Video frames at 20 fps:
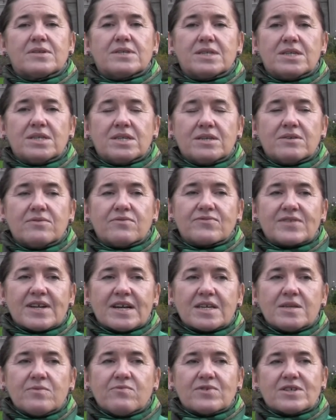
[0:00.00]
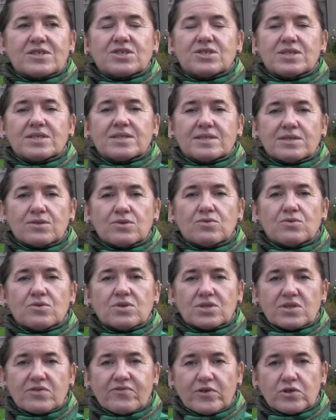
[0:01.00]
i w takim właśnie stylu
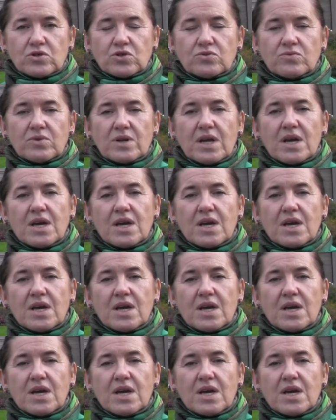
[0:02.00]
go stworzył.